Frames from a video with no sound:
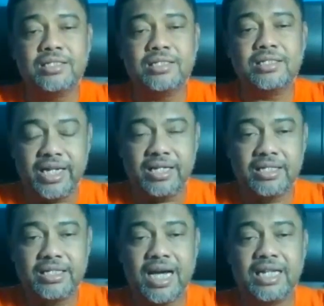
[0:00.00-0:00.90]

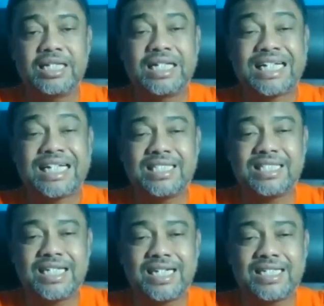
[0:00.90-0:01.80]
harga minyak
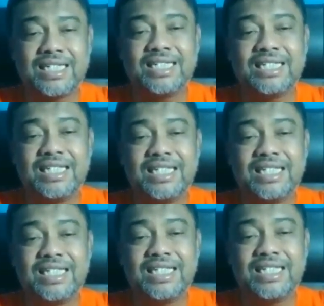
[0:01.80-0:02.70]
goreng dan
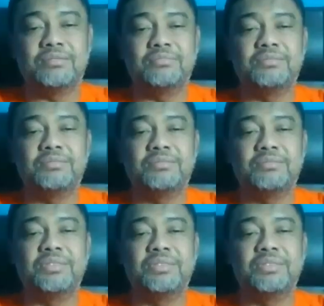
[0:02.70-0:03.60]

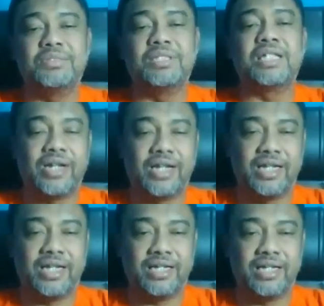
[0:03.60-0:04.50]
ketersediaan
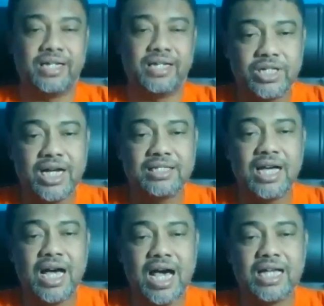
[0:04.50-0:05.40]
minyak goreng.
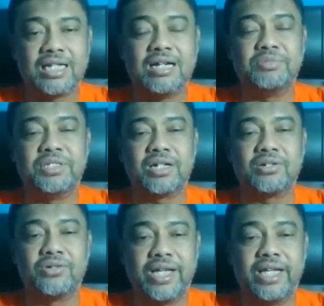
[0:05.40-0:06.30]
Jadi
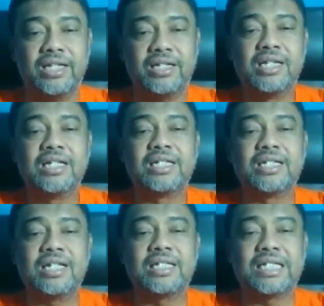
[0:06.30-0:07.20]
turunkan
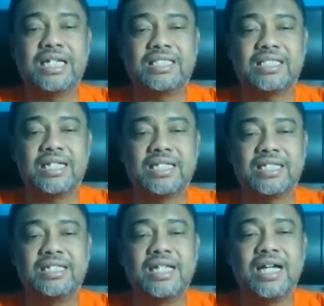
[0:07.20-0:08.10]
harga minyak goreng
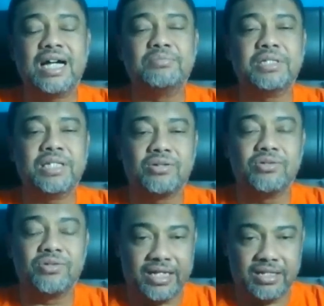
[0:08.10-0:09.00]
dan
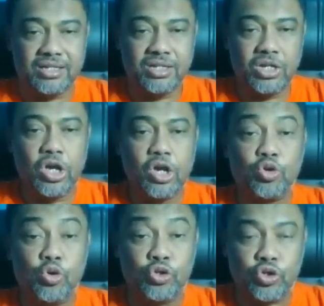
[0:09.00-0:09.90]

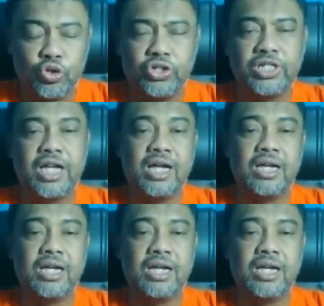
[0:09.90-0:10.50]
ketersediaan minyak goreng,